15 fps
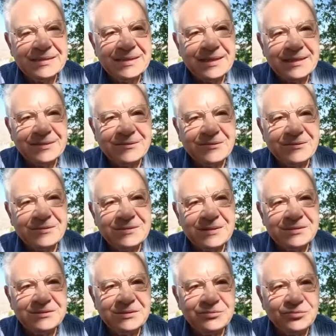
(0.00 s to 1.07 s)
Ecco,
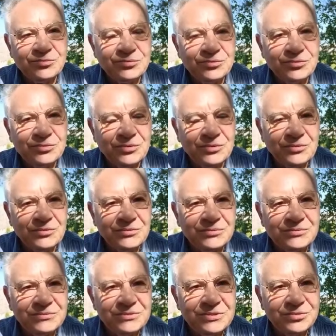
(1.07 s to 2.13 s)
innanzitutto
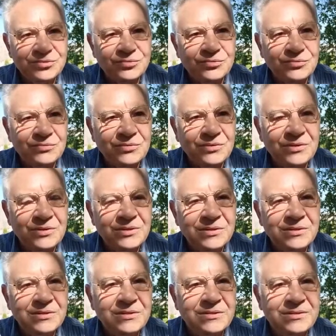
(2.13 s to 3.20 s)
Gesù
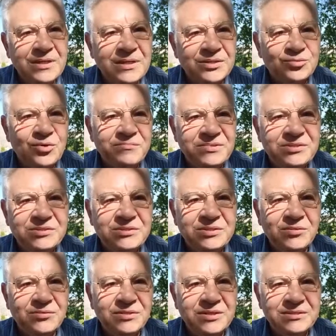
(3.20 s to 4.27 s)
nella sua
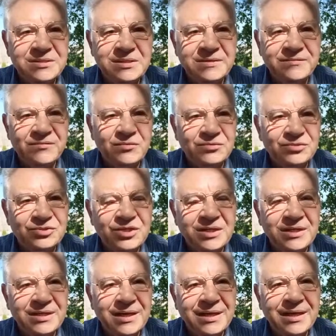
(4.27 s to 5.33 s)
missione si
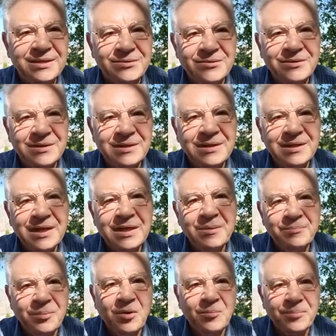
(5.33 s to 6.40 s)
rivolge ecco,
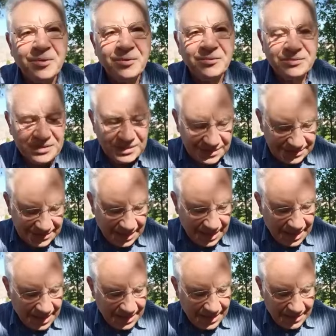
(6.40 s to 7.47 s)
al popolo di
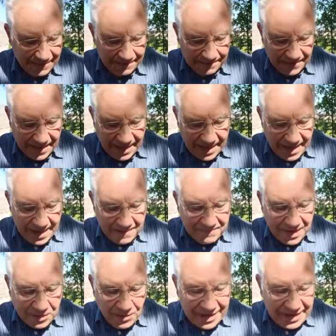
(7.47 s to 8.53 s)
Israele.
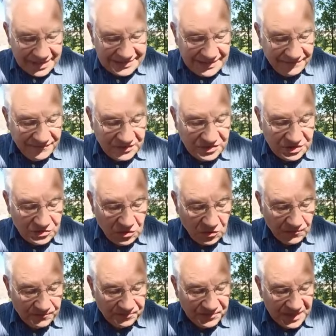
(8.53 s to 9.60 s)
Ma quella si
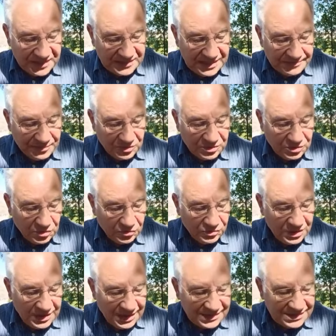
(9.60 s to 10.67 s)
avvicinò e si prostrò
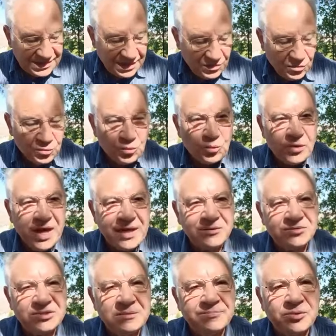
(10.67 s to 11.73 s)
dinanzi a lui,
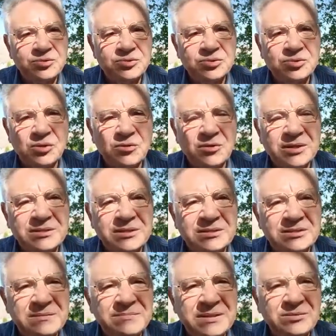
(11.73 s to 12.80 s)
ecco si prostrò
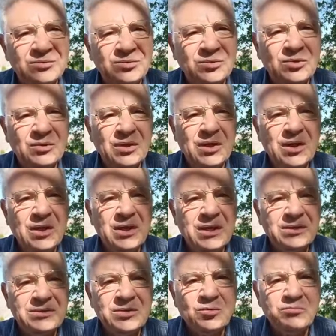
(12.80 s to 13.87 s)
l'atteggiamento
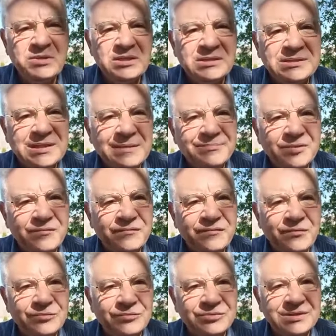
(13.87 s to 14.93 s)
di umiltà
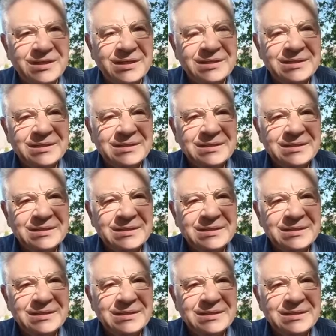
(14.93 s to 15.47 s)
profonda,